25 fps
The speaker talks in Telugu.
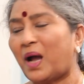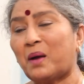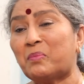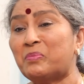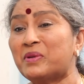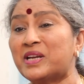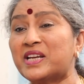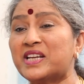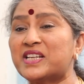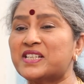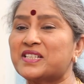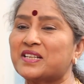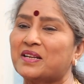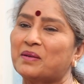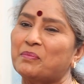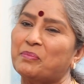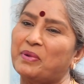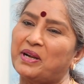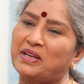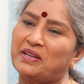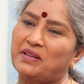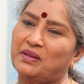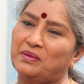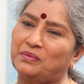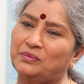అప్లికేషన్
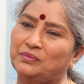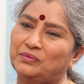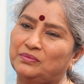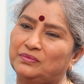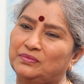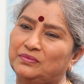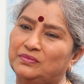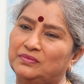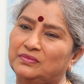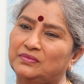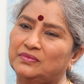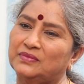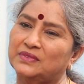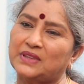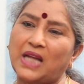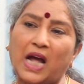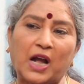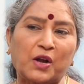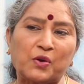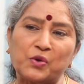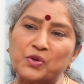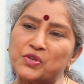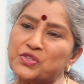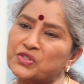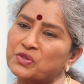పెట్టను నా
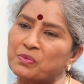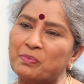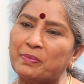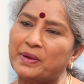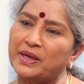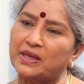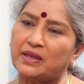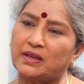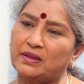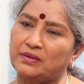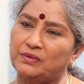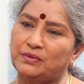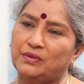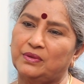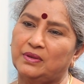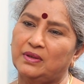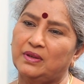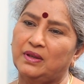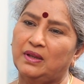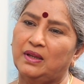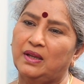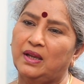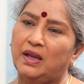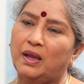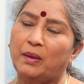కోసం పెట్టను
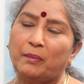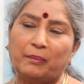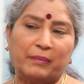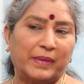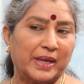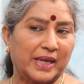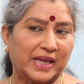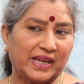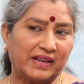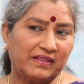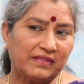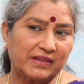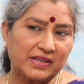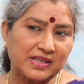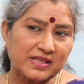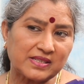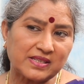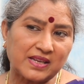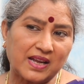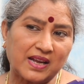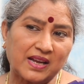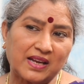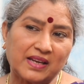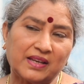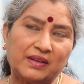మీకేమన్నా
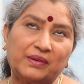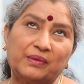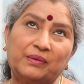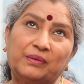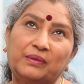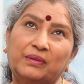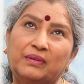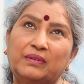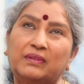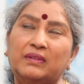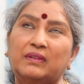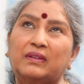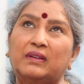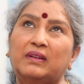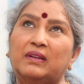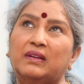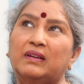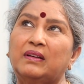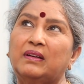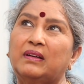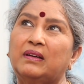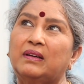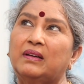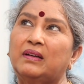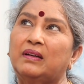సహాయం
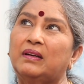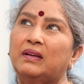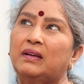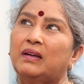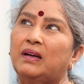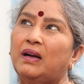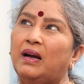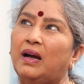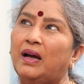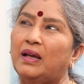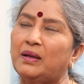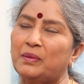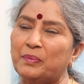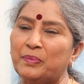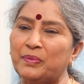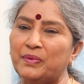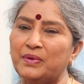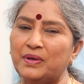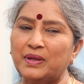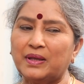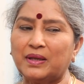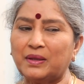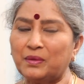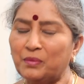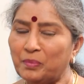
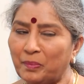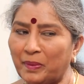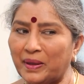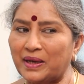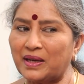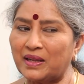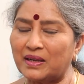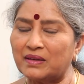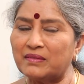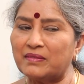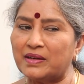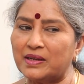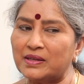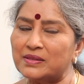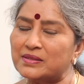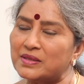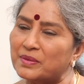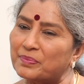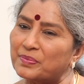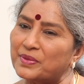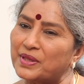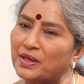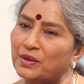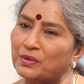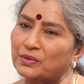అనుపూర్ణ గారు పలానా వాళ్ళు
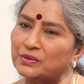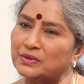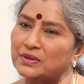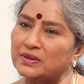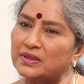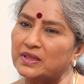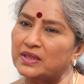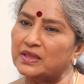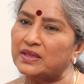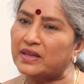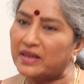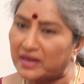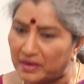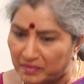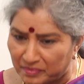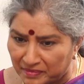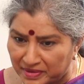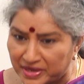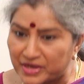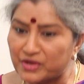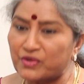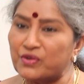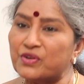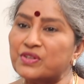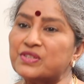చెప్తే అవుతుందండి అంటే
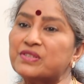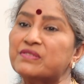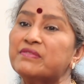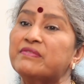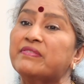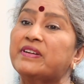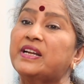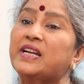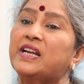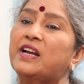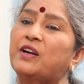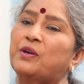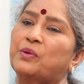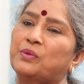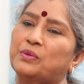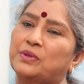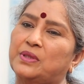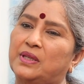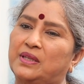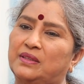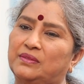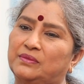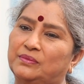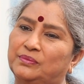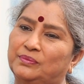మీకోసం వెళ్ళి
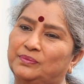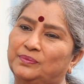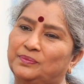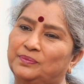అడుగుతాను